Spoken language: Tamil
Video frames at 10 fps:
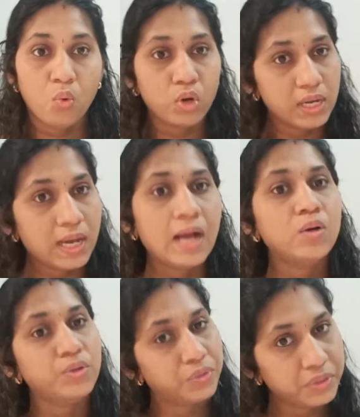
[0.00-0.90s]
உங்களுக்காக
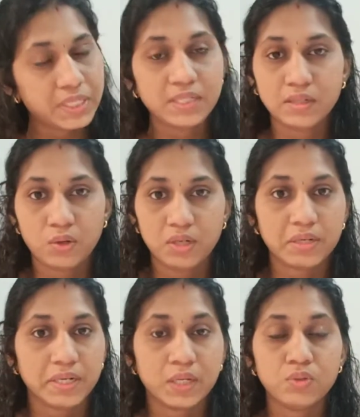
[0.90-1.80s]
ஒரு ருட்டீன் இருக்கும்
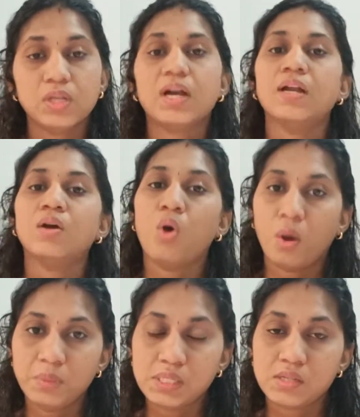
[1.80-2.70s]
ஆல்ரெடி உங்களுக்கான
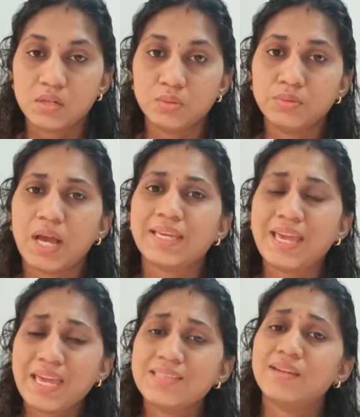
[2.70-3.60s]
ஹாபிஸ் இருக்கும் நான்
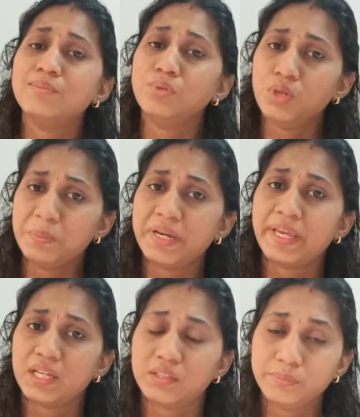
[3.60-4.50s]
ஏன் இதில் புக்கு
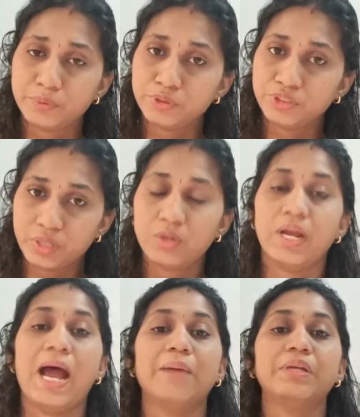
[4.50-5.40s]
படிக்கிறது புதுசாக
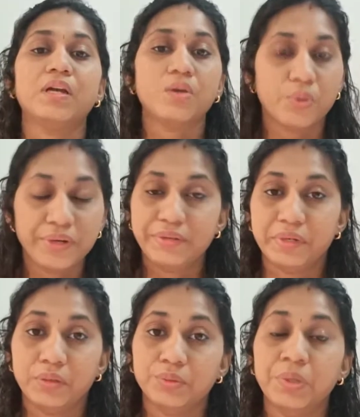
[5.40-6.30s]
ஒரு ஹேபிட்டாக கொண்டுட்டு
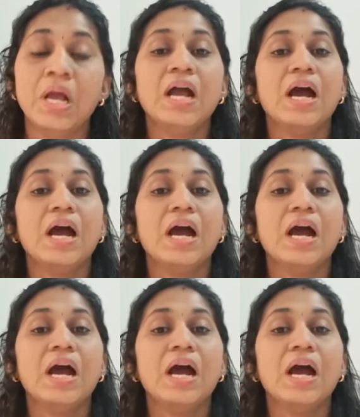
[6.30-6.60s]
வரணும்